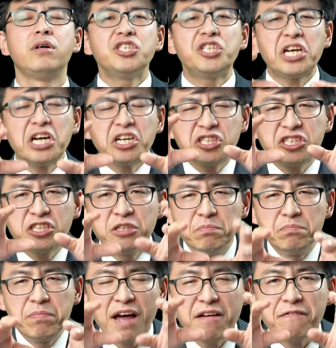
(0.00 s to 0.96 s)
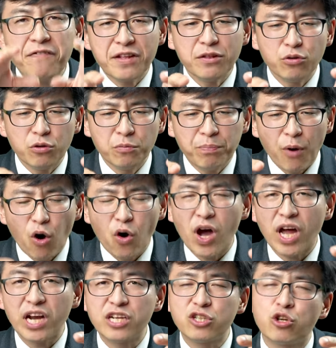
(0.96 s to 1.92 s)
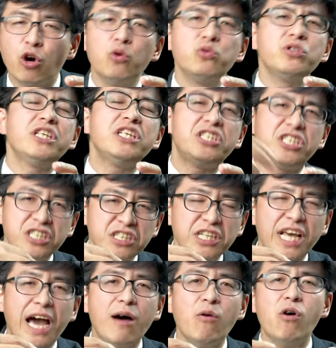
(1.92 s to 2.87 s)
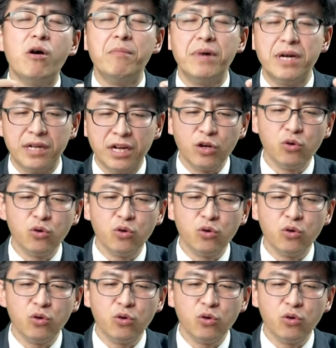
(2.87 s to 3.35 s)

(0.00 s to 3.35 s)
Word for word: 这个审判愤怒包含了仇敌欺压我们、